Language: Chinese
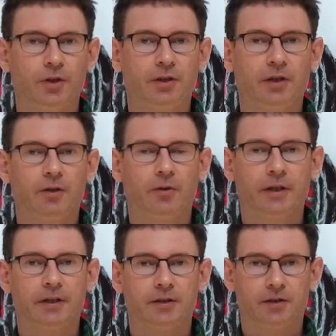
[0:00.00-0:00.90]
一定
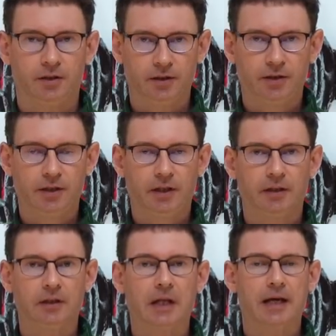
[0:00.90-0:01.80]
会实现
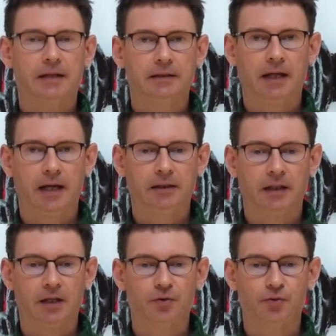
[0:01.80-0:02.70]
他
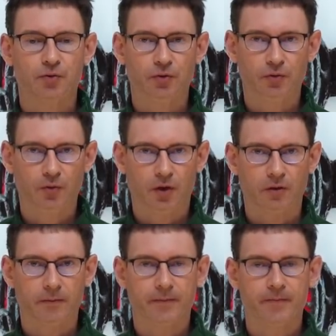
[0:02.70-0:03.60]
的许
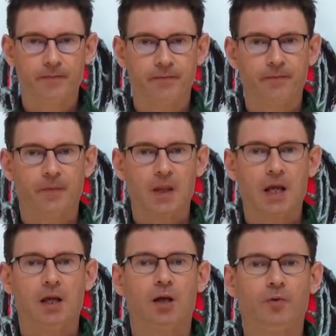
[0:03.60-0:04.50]
诺，
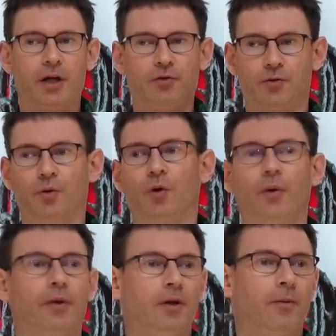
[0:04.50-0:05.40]
愿
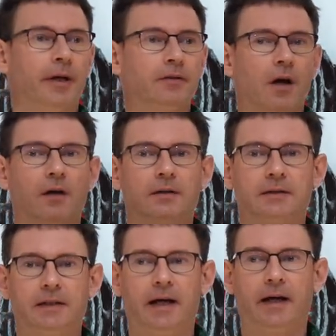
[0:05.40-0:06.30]
主与你们同
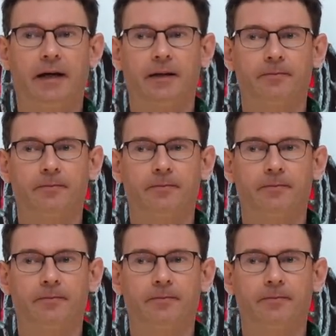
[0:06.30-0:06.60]
在，